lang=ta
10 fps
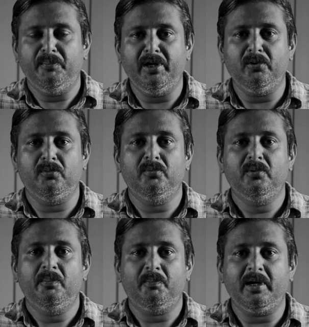மேலும்
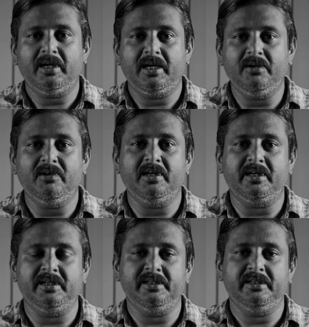பல
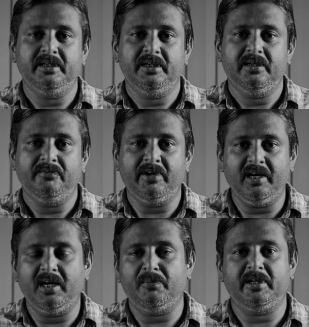கேள்விகளுக்கு விடை
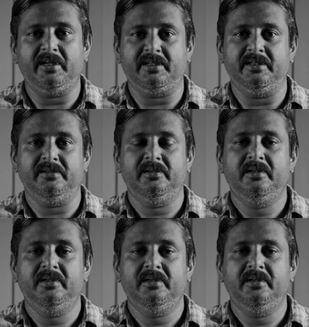இல்லாமல் தான் இருக்குது